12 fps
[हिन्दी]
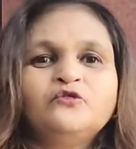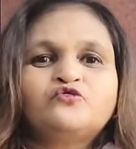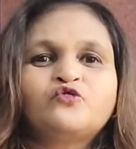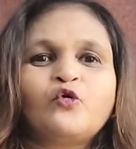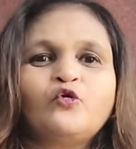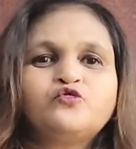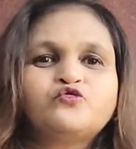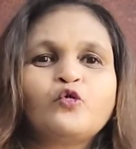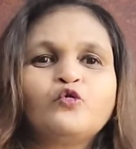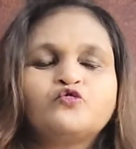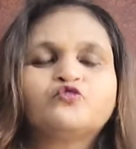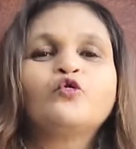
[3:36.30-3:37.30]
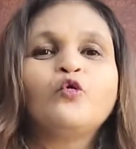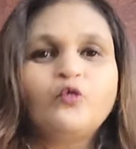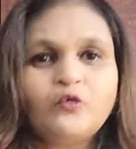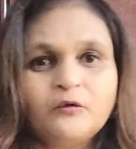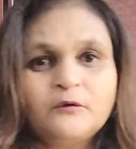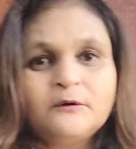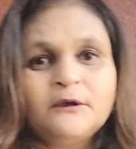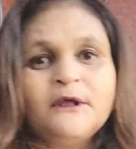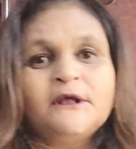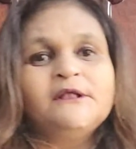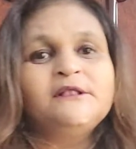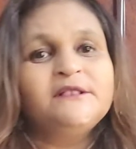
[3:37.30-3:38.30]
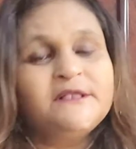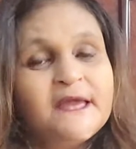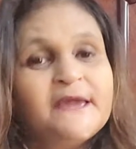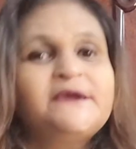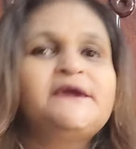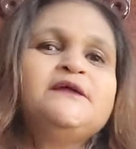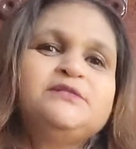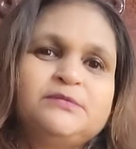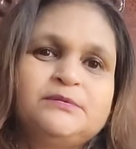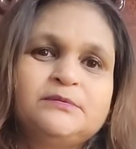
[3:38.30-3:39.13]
सो सो सो लेकिन